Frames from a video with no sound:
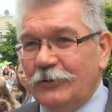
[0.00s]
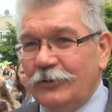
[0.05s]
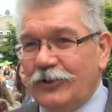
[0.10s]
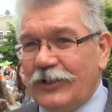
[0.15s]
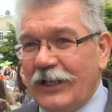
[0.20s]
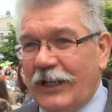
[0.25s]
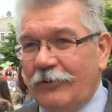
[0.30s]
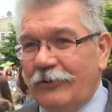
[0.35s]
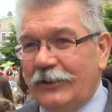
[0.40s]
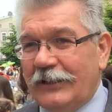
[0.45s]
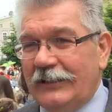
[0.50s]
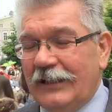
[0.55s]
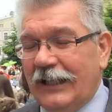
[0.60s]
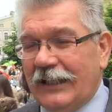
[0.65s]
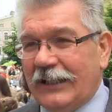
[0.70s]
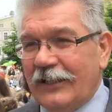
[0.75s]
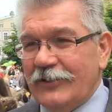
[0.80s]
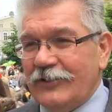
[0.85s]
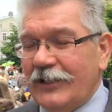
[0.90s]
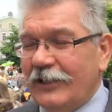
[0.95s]
udział i dla
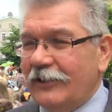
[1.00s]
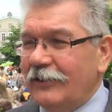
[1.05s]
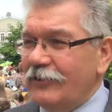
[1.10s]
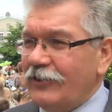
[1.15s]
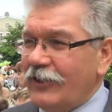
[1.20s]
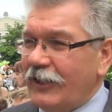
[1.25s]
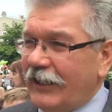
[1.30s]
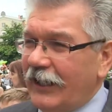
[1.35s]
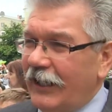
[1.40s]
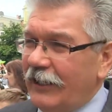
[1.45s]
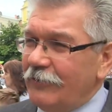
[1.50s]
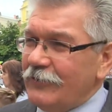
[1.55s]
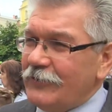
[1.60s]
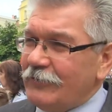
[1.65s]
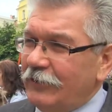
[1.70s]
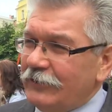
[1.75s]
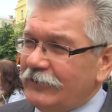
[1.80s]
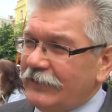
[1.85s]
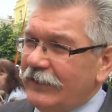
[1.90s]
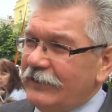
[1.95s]
każdego czekają
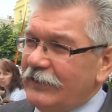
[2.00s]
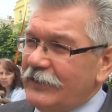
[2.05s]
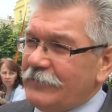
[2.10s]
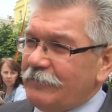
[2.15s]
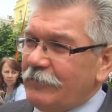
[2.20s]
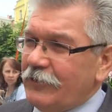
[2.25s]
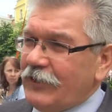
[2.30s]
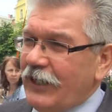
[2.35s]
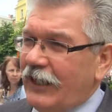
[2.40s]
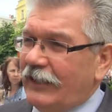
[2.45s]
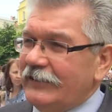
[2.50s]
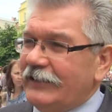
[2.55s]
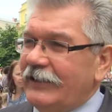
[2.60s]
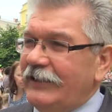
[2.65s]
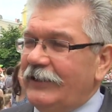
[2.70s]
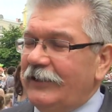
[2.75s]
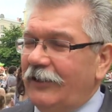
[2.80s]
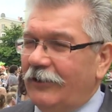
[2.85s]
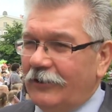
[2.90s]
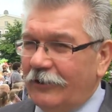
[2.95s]
słodkie
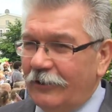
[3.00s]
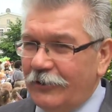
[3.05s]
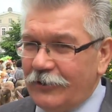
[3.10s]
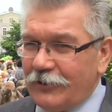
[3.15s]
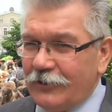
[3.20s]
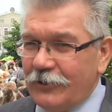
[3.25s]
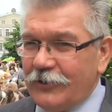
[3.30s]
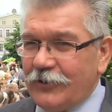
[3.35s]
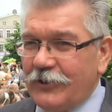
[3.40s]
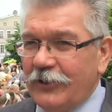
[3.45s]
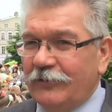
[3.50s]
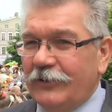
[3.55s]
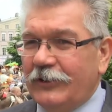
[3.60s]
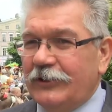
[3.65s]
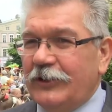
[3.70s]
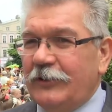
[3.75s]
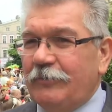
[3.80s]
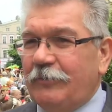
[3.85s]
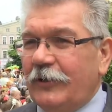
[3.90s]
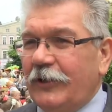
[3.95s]
niespodzianki, okolicznościowy
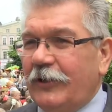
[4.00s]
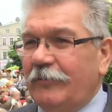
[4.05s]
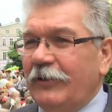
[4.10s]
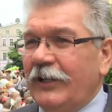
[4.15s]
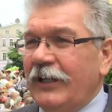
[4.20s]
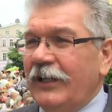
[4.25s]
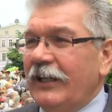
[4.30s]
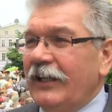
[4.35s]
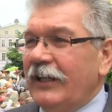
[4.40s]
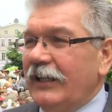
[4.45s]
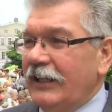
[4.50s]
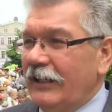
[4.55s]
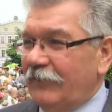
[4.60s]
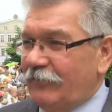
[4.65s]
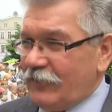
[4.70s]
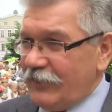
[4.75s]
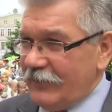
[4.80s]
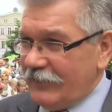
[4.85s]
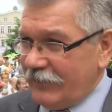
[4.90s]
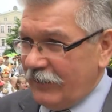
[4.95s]
dyplom. E,
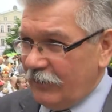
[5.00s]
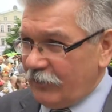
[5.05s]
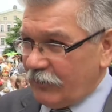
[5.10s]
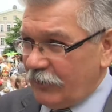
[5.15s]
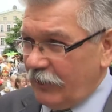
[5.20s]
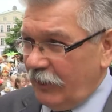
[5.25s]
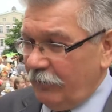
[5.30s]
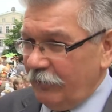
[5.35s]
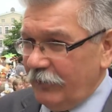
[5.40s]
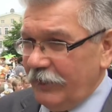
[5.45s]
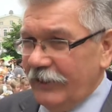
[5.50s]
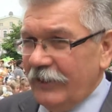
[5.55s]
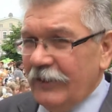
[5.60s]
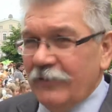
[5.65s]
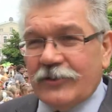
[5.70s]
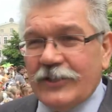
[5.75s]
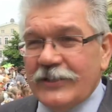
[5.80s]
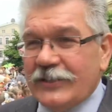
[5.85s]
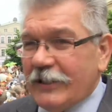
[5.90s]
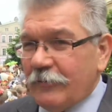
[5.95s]
wszystkie szkoły,
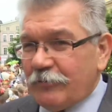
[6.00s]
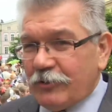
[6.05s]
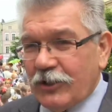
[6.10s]
wszystkie